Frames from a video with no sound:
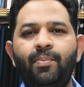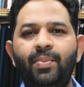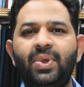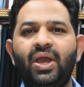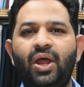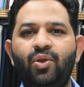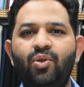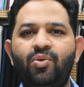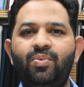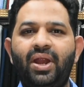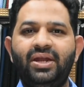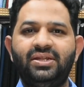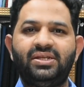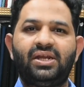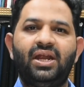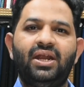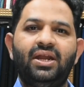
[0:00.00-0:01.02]
మీకు అన్నోన్
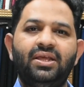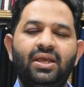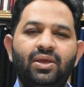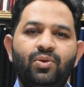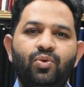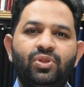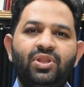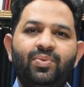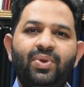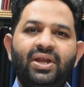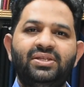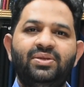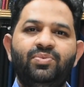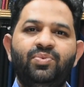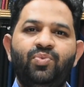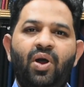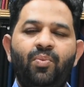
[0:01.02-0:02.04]
బ్రాండ్స్ అట్లా కొత్త బ్రాండ్స్
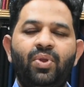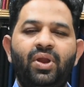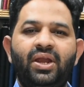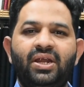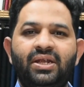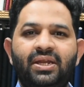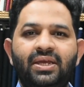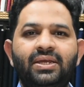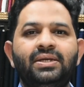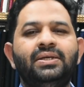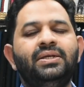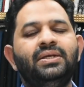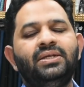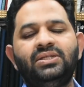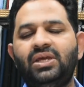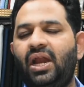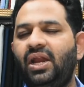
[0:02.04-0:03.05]
ఇప్పుడు బాంబేలో ఏంటంటే
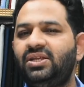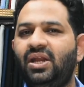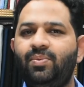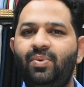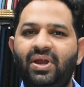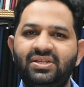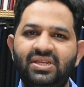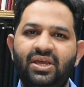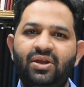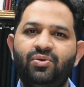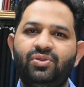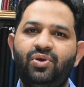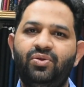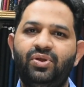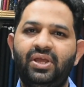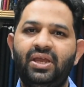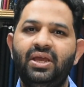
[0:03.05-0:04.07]
చాలా చాలా బ్రాండ్స్ తయారవుతూ
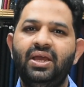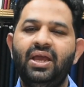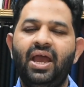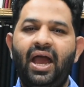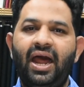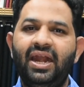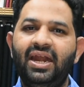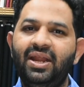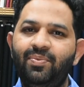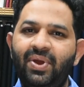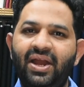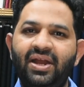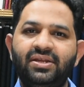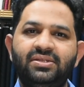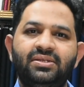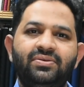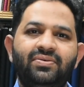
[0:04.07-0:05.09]
ఉంటాయి అన్ని
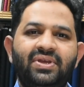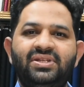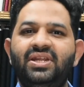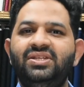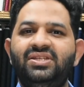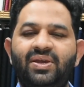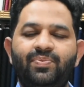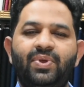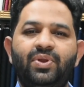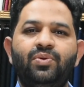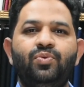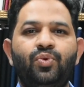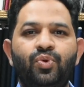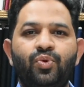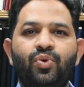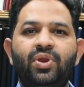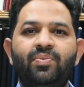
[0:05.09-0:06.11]
బ్రాండ్స్ వేస్ట్ అని చెప్పను
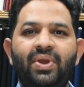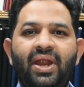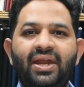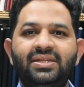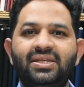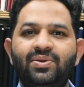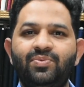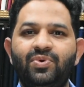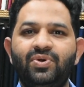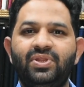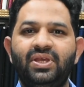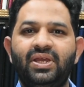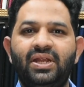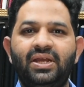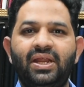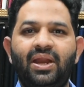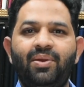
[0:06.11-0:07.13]
కొన్ని కొన్ని బ్రాండ్స్ ఏమవుతాయి
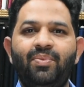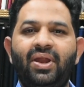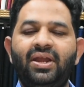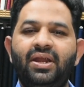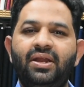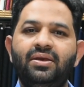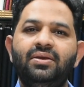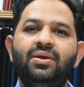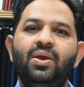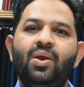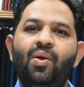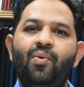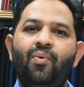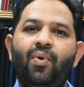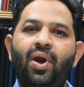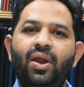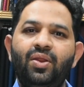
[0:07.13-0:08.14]
అంటే అన్బ్రాండెడ్
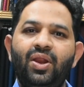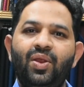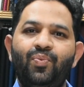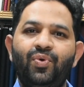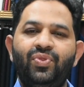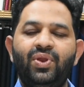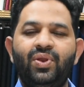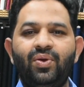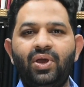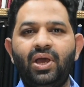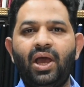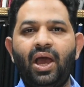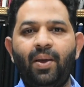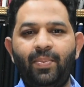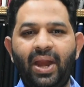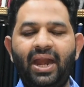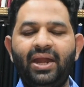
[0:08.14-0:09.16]
వాళ్ళు రేపు పొద్దున
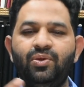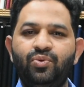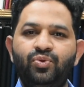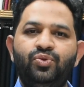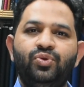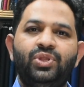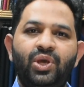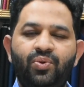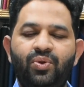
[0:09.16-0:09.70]
ఆ బ్రాండ్ ఉంటుందా